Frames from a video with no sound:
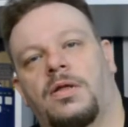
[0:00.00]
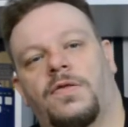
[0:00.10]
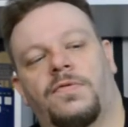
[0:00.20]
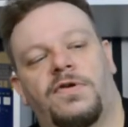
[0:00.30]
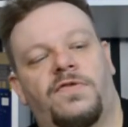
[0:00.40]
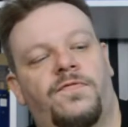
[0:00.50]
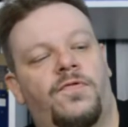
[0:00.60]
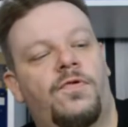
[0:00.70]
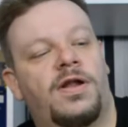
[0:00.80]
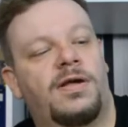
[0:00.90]
So, ich
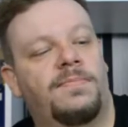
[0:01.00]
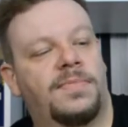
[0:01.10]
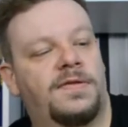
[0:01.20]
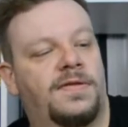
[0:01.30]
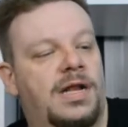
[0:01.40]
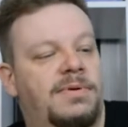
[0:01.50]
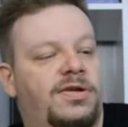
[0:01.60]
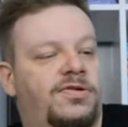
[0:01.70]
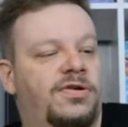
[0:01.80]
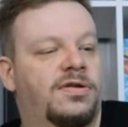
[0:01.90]
fühle, das ist glaube ich,
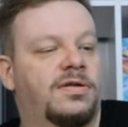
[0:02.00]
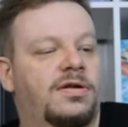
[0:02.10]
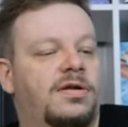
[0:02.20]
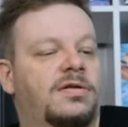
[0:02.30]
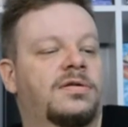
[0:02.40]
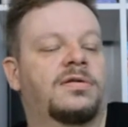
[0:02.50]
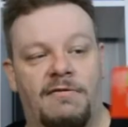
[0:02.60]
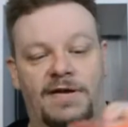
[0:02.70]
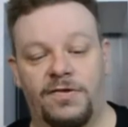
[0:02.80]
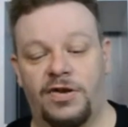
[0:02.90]
ja,
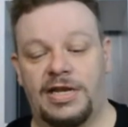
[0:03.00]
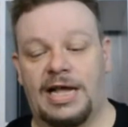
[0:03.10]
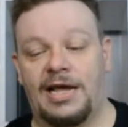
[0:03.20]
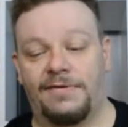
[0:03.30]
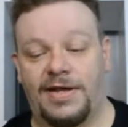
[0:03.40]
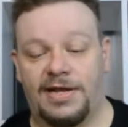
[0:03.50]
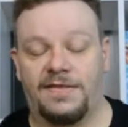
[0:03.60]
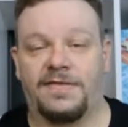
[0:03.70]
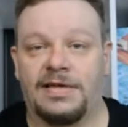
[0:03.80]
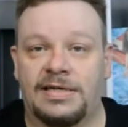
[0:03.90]
was natürlich geil wäre
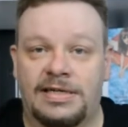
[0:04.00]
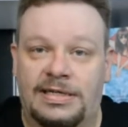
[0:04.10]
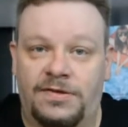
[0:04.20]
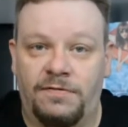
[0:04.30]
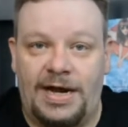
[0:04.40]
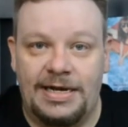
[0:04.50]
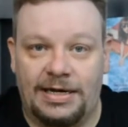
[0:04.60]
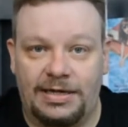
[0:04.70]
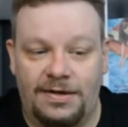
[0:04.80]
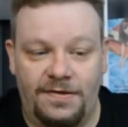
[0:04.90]
jetzt äh, zu
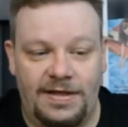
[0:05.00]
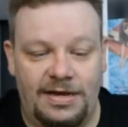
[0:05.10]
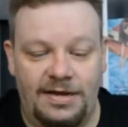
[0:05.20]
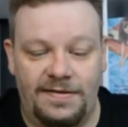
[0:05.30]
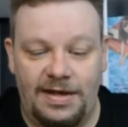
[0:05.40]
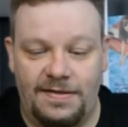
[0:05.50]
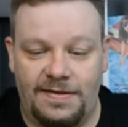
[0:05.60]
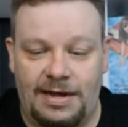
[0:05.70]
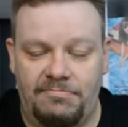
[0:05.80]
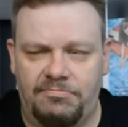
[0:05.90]
Weihnachten, also ja, die ist ja jetzt
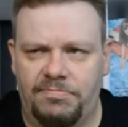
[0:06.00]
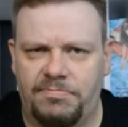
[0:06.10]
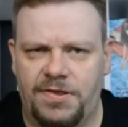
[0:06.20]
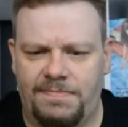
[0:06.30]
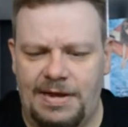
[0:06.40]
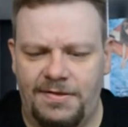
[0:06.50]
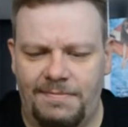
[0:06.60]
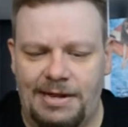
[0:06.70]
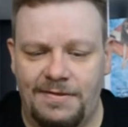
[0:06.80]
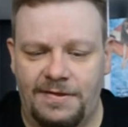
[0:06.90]
am
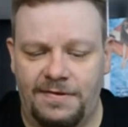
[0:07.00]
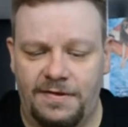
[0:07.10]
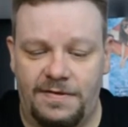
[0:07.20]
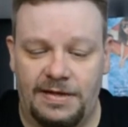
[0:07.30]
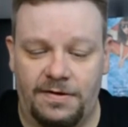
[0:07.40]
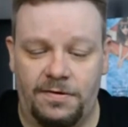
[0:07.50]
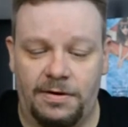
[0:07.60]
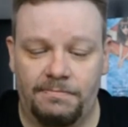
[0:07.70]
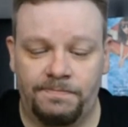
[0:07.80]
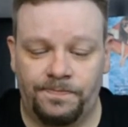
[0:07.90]
22. ist die jetzt
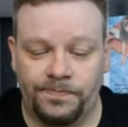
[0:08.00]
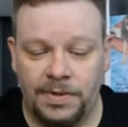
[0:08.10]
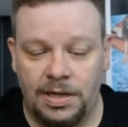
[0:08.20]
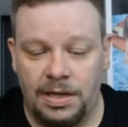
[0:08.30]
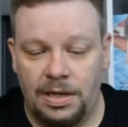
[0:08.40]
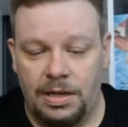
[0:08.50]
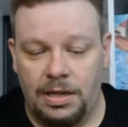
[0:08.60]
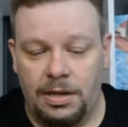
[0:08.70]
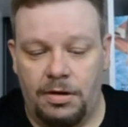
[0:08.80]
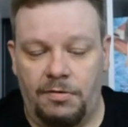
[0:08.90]
gekommen.
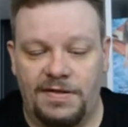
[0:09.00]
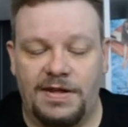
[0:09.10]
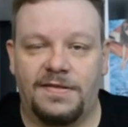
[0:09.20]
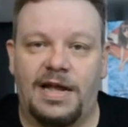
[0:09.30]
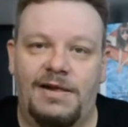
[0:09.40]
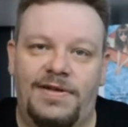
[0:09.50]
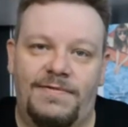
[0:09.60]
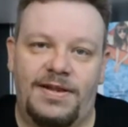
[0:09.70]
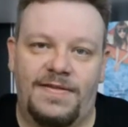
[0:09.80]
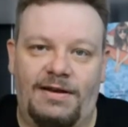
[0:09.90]
Und was ganz geil wäre,
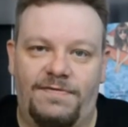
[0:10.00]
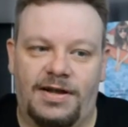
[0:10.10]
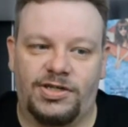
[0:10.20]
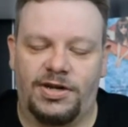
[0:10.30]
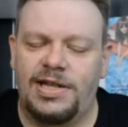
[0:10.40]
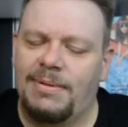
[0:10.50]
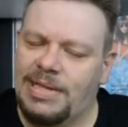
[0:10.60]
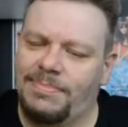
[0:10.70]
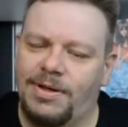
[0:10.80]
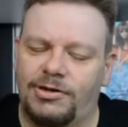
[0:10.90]
wäre eine Sektflasche. Ich glaube,
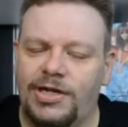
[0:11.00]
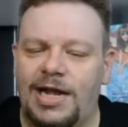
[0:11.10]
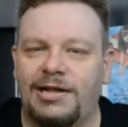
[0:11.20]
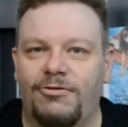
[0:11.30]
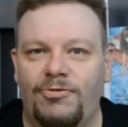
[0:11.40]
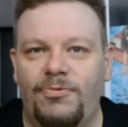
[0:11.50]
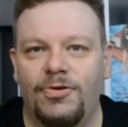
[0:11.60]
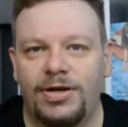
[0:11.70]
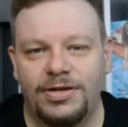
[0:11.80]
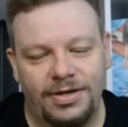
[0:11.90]
ich habe da auch schon eine
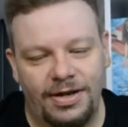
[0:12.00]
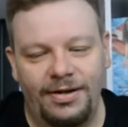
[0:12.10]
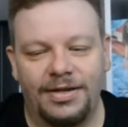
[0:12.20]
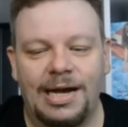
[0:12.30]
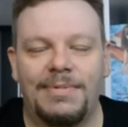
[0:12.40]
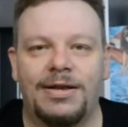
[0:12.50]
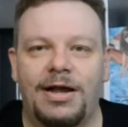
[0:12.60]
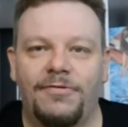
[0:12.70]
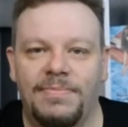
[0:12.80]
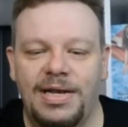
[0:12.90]
gespürt. Ne? Die kann man
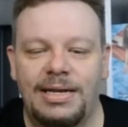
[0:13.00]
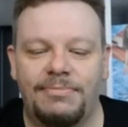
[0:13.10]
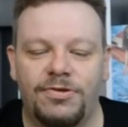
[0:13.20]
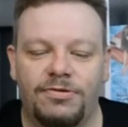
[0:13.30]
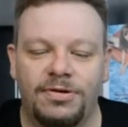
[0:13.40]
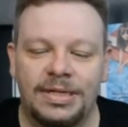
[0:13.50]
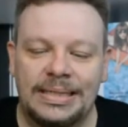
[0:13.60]
irgendwie mitnehmen, so